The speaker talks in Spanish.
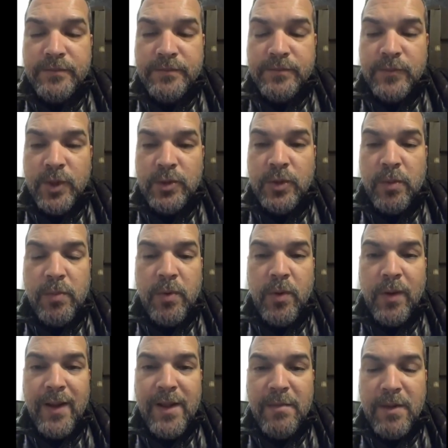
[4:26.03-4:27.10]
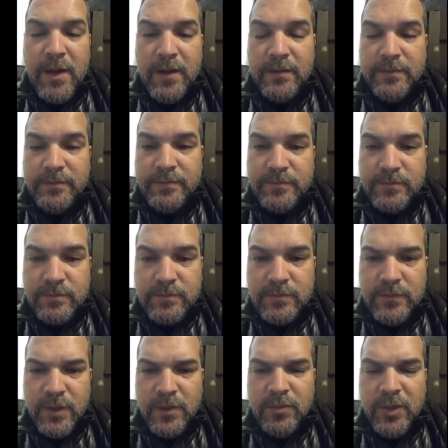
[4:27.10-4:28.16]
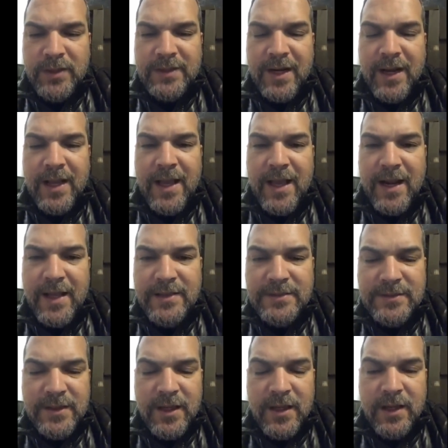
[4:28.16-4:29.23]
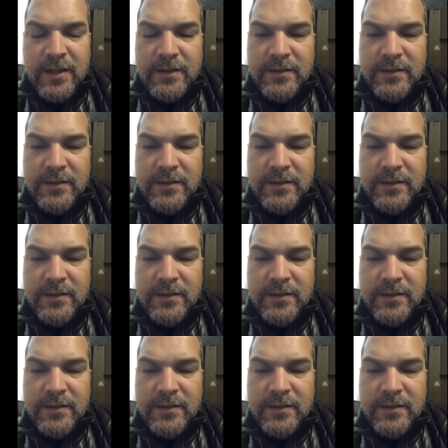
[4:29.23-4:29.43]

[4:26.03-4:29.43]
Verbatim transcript: nuestros problemas, nuestras carencias,